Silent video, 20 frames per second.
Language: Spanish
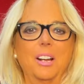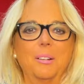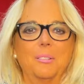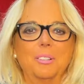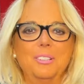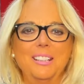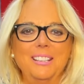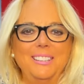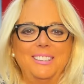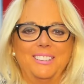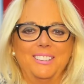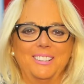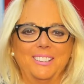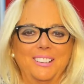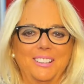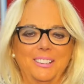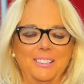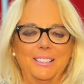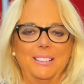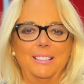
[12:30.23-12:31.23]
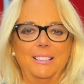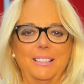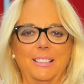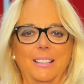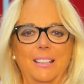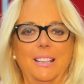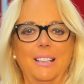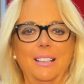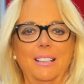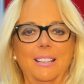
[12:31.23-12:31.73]
qué bonito!
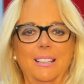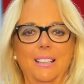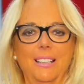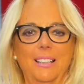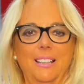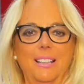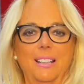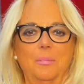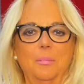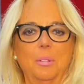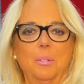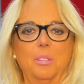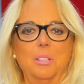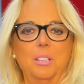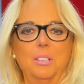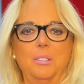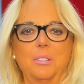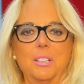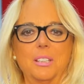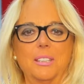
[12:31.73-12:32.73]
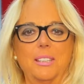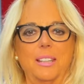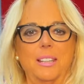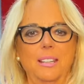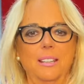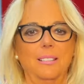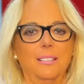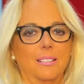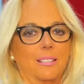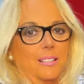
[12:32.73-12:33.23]
¿Eh? Muy bonito este,
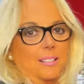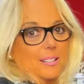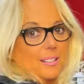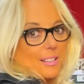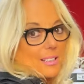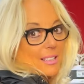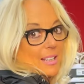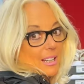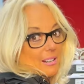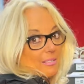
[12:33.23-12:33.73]
¿eh? Esta